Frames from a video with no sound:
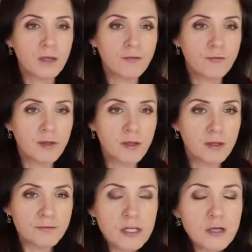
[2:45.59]
w
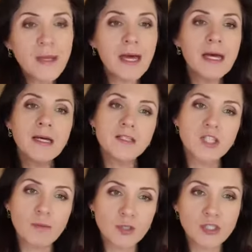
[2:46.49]
firmie,
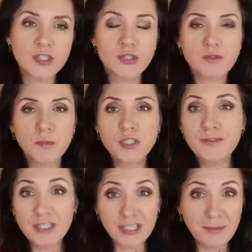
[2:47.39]
czego możecie się
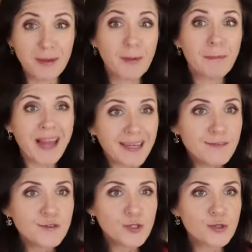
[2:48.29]
spodziewać, jakie mamy
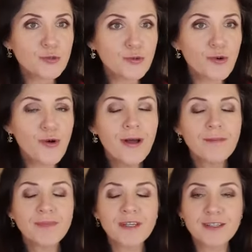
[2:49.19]
plany w stosunku
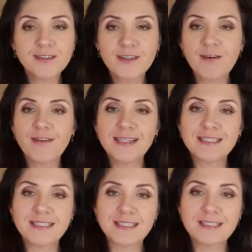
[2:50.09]
do
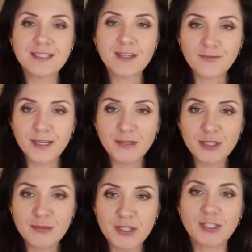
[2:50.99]
Was, co w
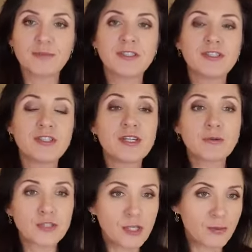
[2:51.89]
najbliższym czasie będzie będzie się
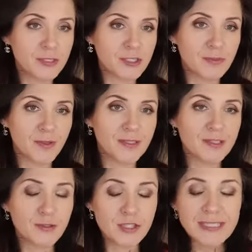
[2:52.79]
działo, z czego będziecie mogli
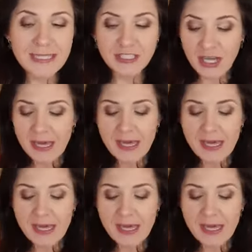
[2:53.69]
skorzystać,